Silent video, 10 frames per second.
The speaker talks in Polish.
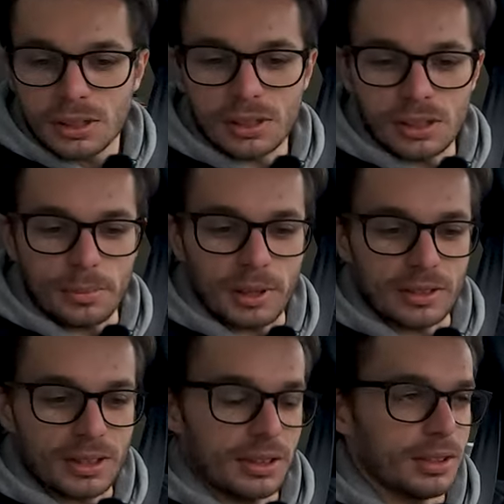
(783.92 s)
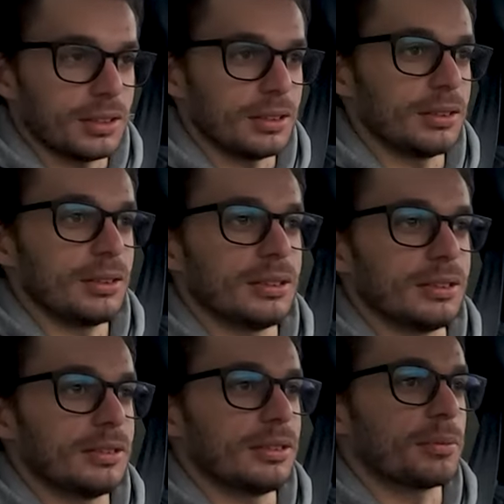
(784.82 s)
nie ma do tego
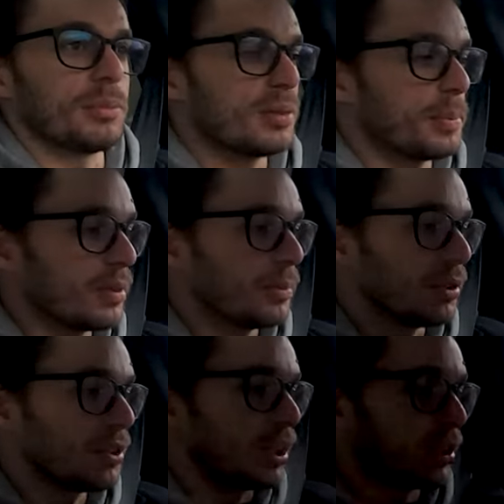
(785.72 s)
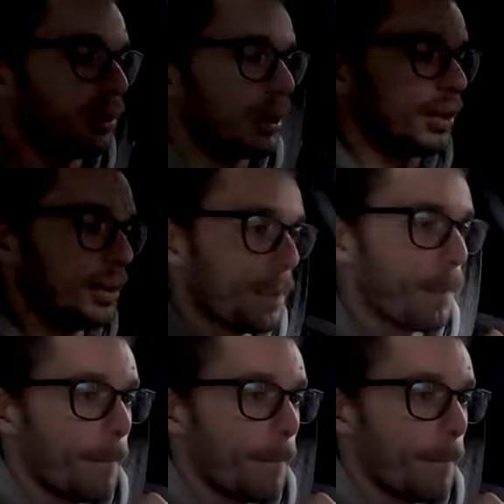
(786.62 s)
e, jakby sposobności aktualnie.